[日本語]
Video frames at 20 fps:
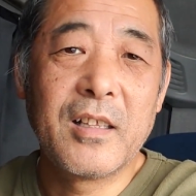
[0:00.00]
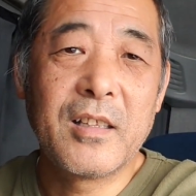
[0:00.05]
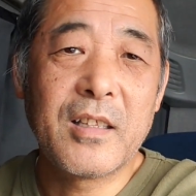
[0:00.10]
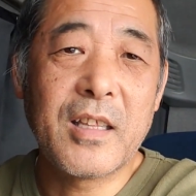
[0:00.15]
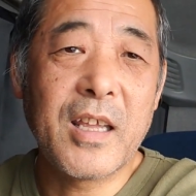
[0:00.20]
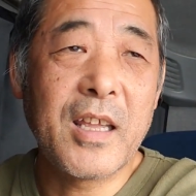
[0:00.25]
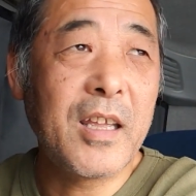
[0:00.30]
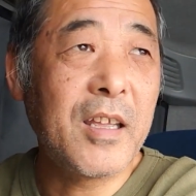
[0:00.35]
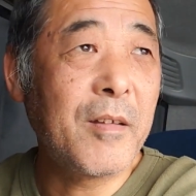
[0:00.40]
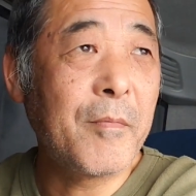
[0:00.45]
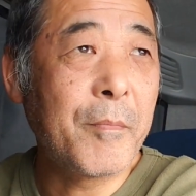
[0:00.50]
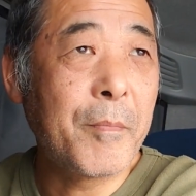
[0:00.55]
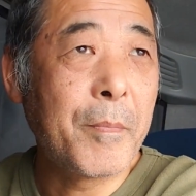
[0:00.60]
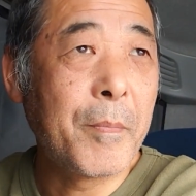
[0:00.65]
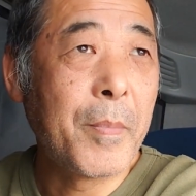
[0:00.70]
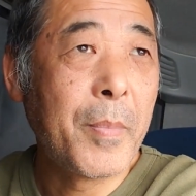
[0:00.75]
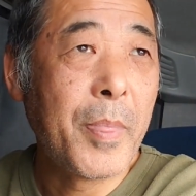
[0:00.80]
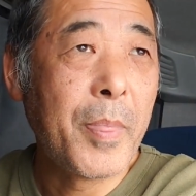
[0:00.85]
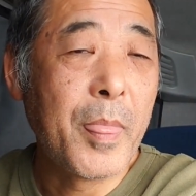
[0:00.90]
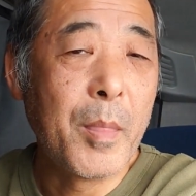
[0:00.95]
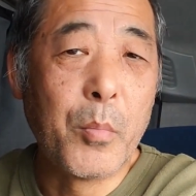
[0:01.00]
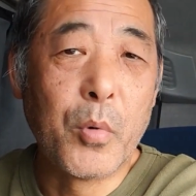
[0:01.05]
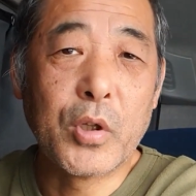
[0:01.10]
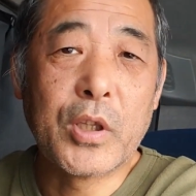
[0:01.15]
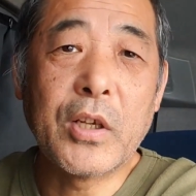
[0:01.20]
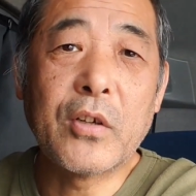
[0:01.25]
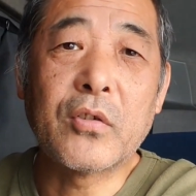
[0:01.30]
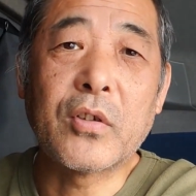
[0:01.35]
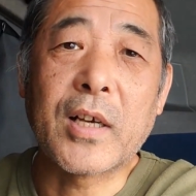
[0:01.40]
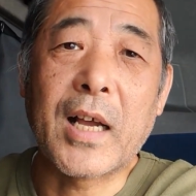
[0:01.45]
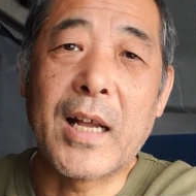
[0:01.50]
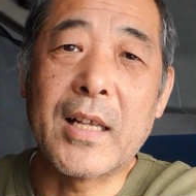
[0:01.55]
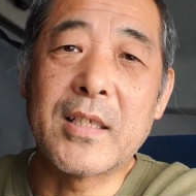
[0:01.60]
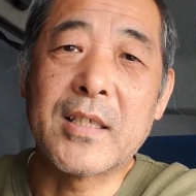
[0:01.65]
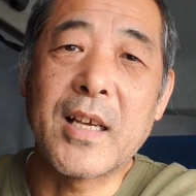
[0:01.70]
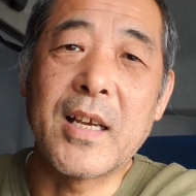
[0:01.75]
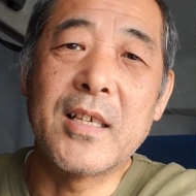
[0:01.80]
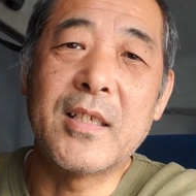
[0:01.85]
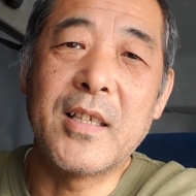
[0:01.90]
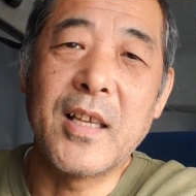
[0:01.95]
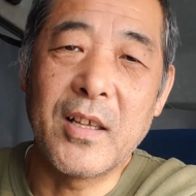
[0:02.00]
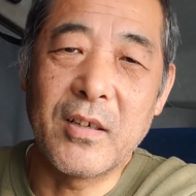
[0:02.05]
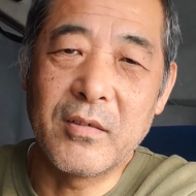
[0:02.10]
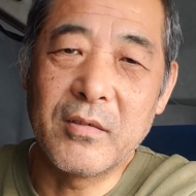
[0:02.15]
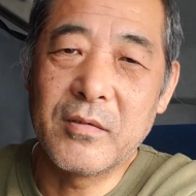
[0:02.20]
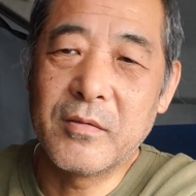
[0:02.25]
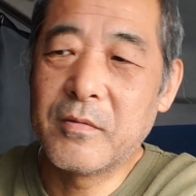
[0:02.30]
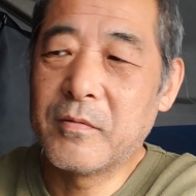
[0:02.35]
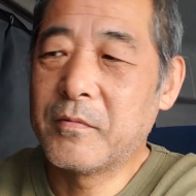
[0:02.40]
で、モテると勘違いしている。